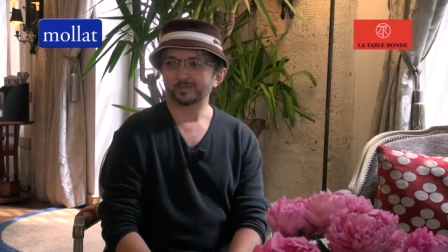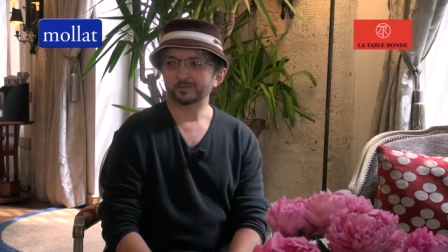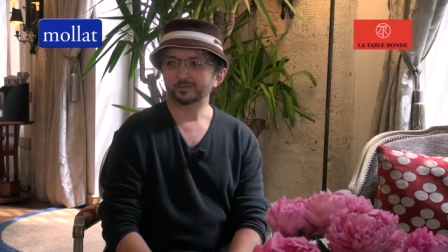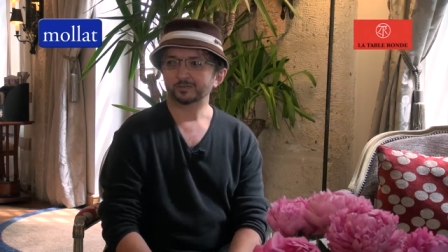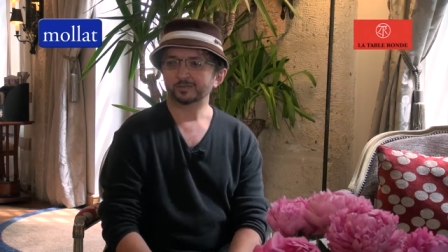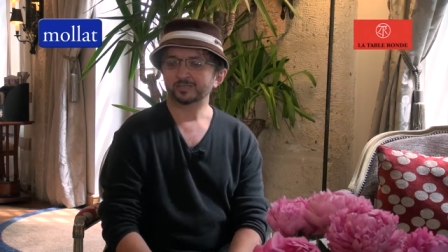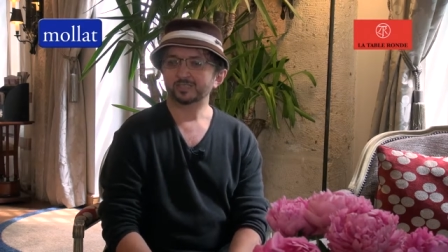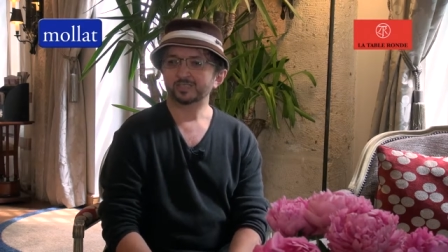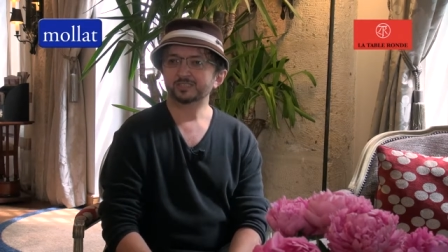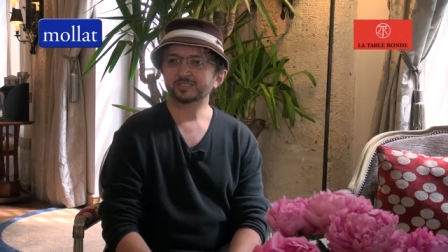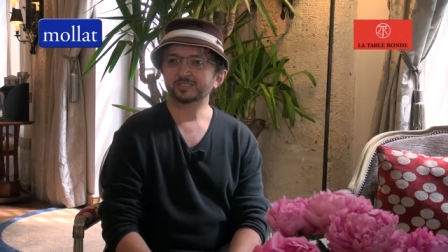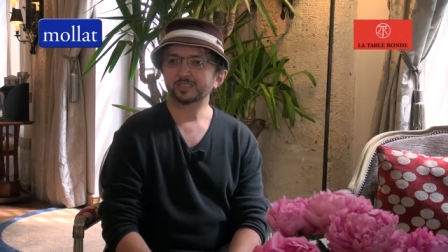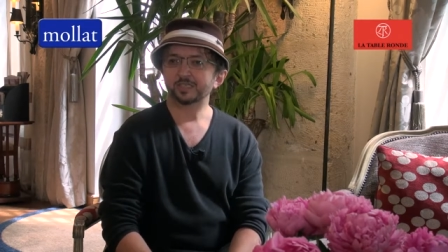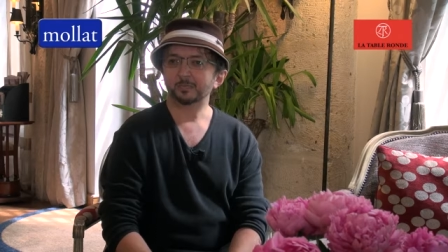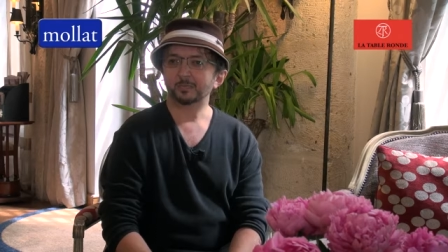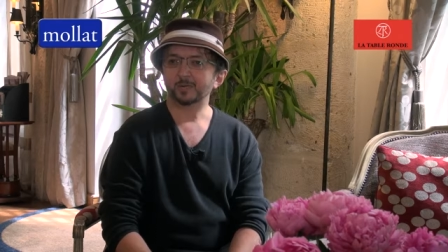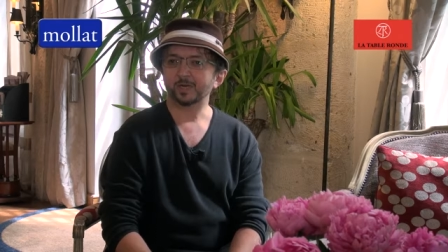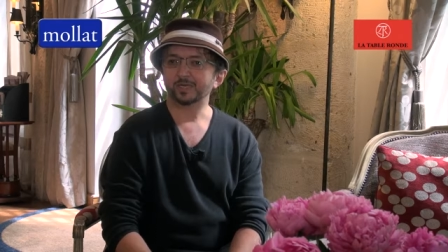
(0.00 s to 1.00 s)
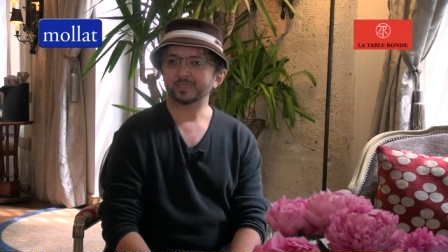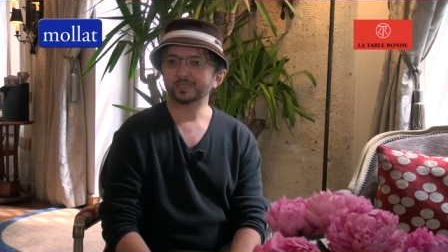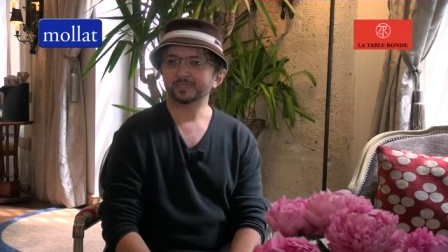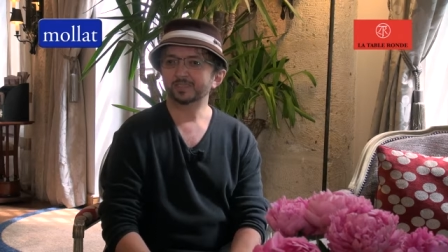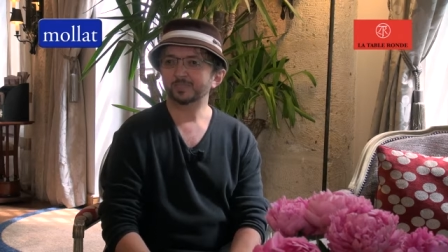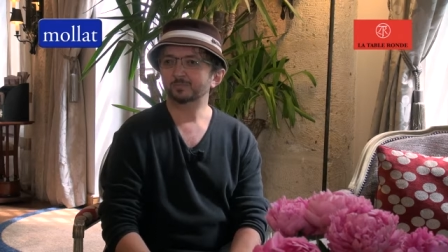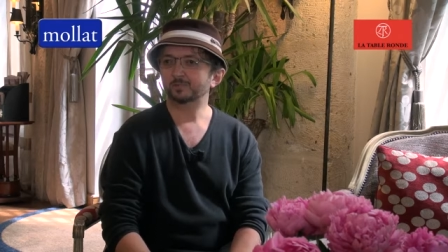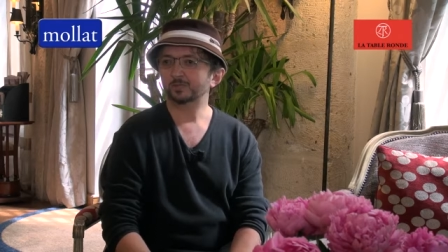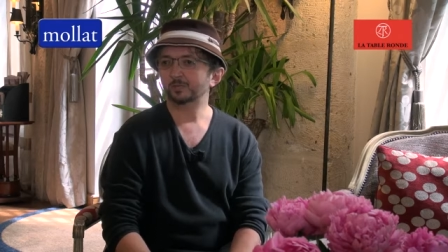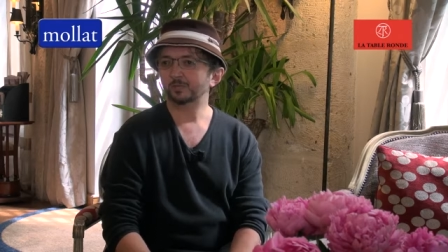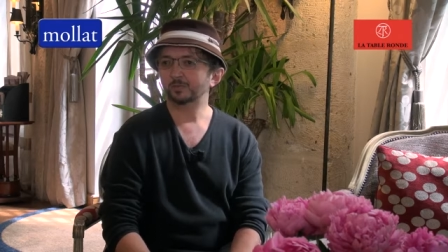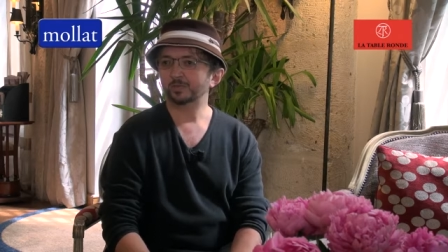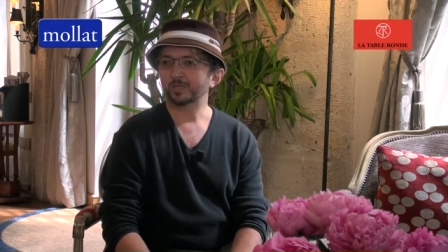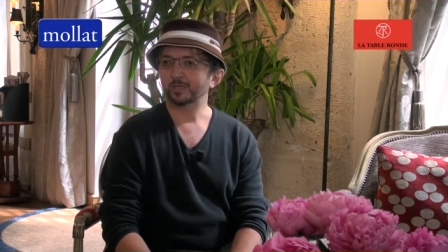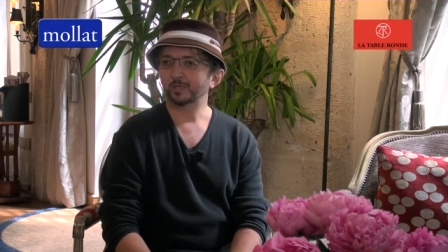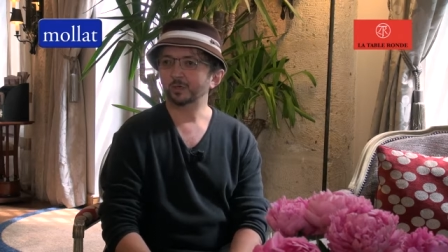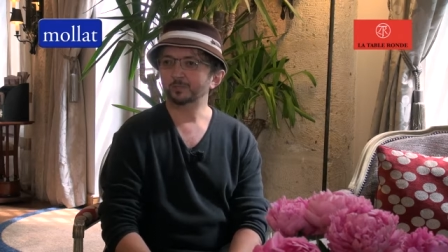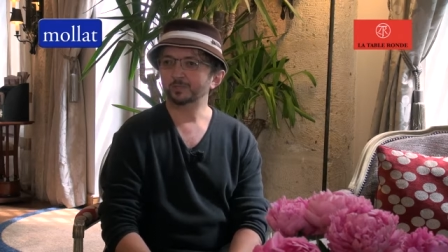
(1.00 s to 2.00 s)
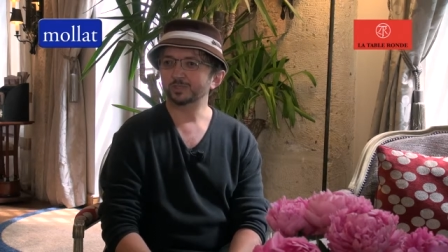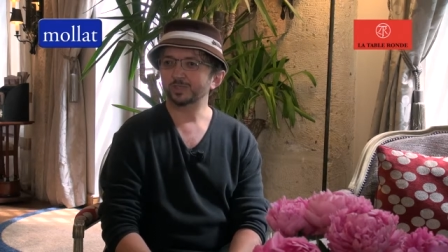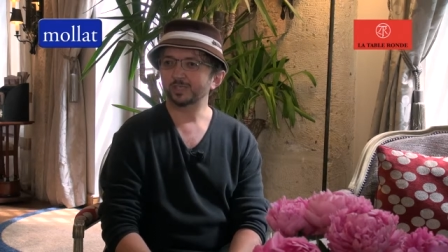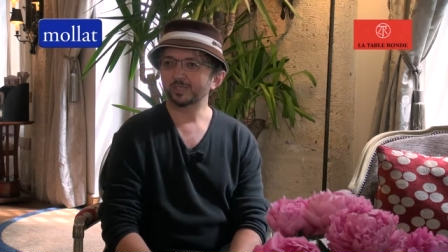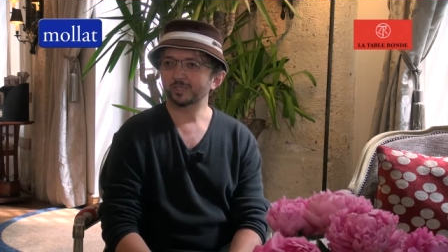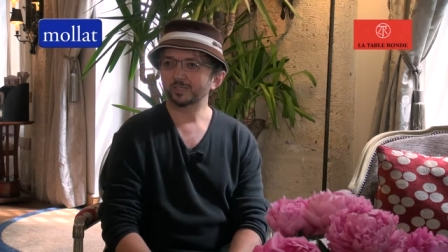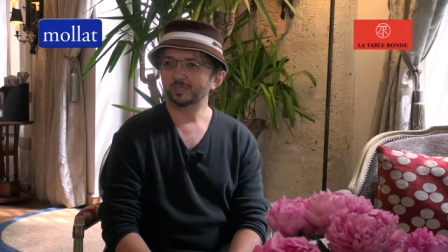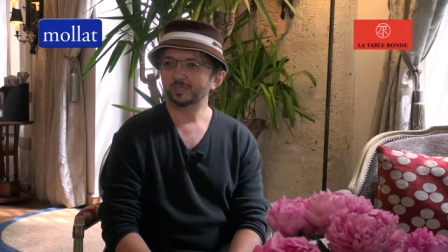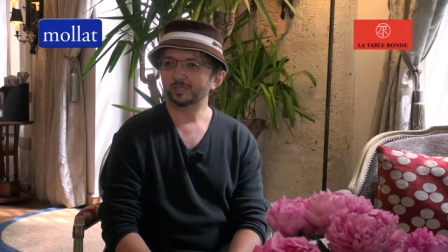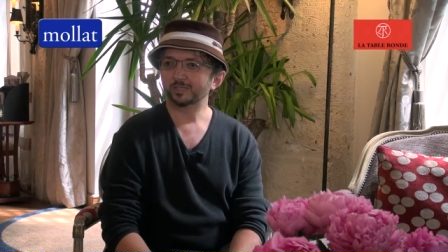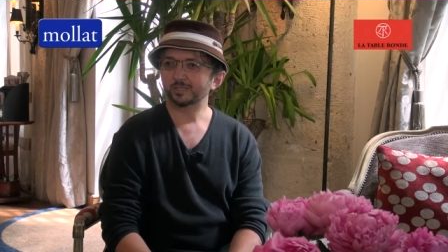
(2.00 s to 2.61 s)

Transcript: de se saisir par la description d'un objet